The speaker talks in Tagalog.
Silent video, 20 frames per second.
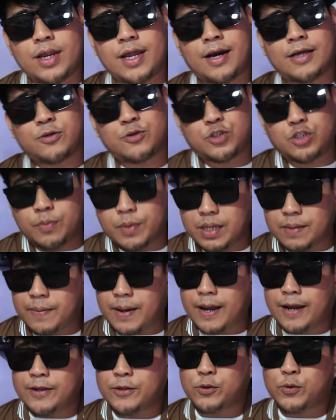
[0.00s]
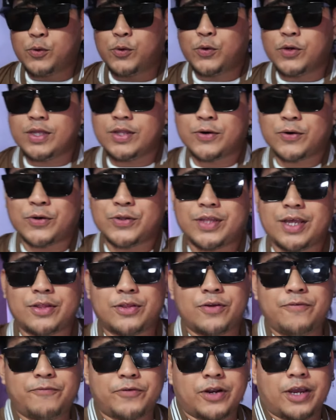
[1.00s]
ka lang at gusto mo rin mga ganitong uri ng
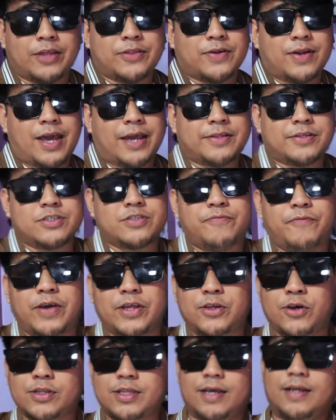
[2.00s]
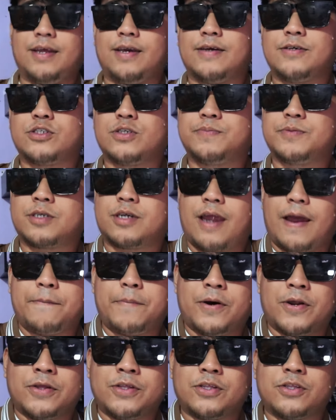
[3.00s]
content, don't forget to like this video at i-click yung subscribe
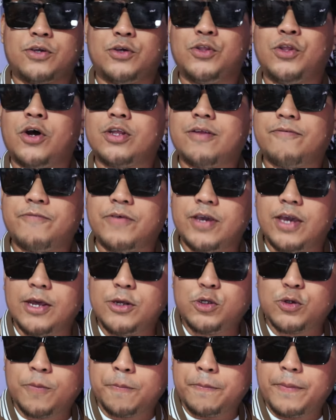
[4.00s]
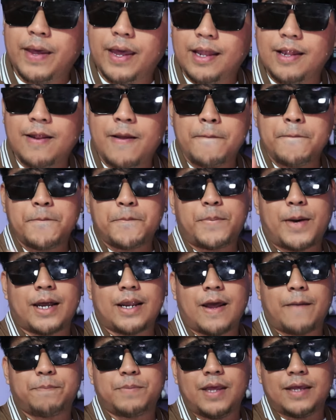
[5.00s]
button at yung notification bell
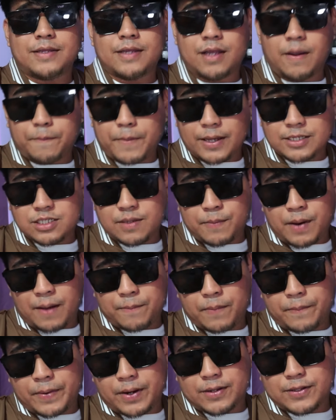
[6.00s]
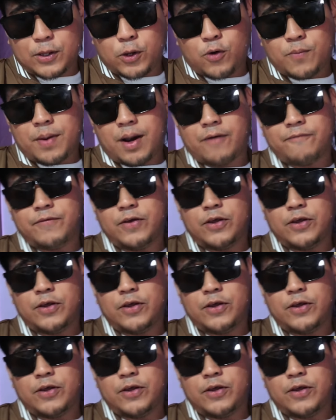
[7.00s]
para updated ka pa sa mga paparating kong mga